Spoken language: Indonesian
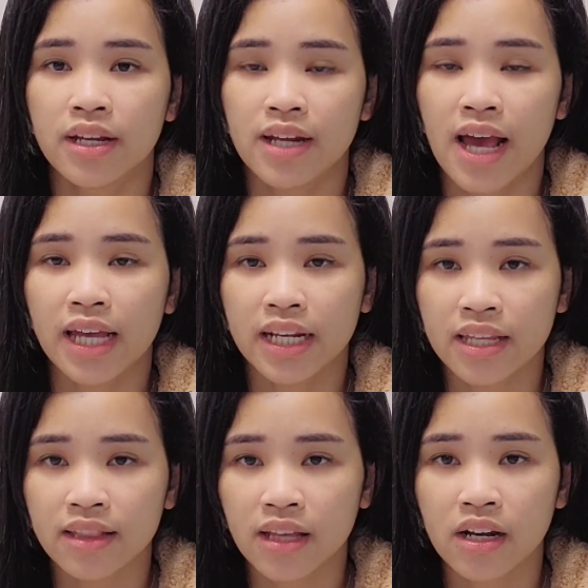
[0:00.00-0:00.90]
Nah,
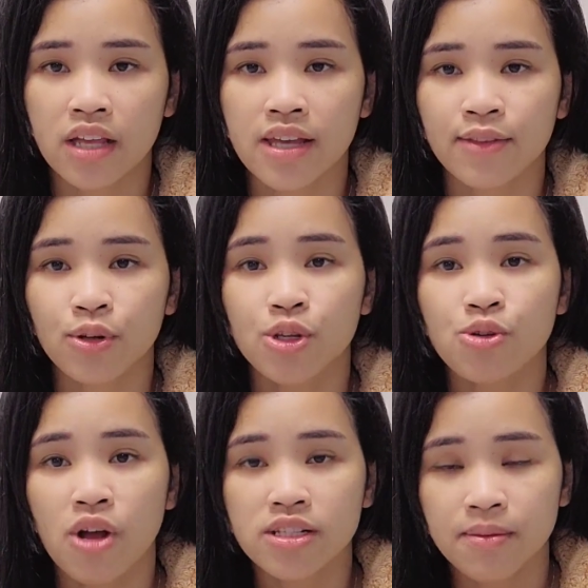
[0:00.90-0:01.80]
akhirnya tanahnya itu
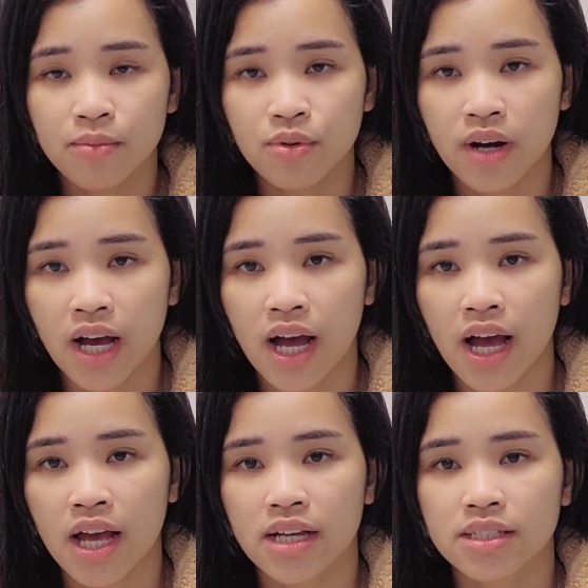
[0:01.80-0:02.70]
dijual
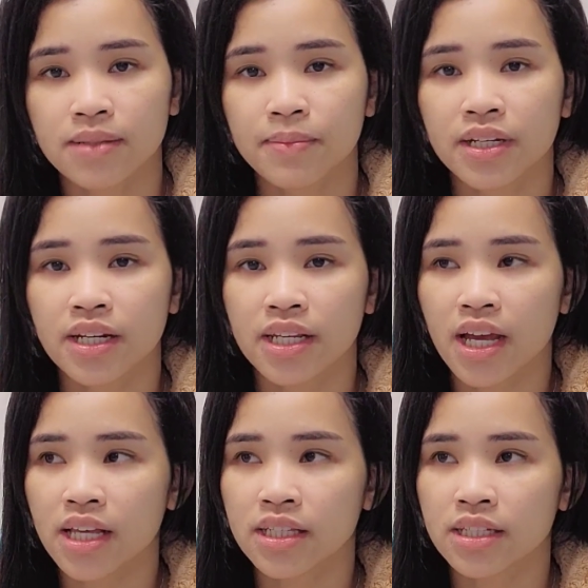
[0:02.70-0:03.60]
semua. Sebenarnya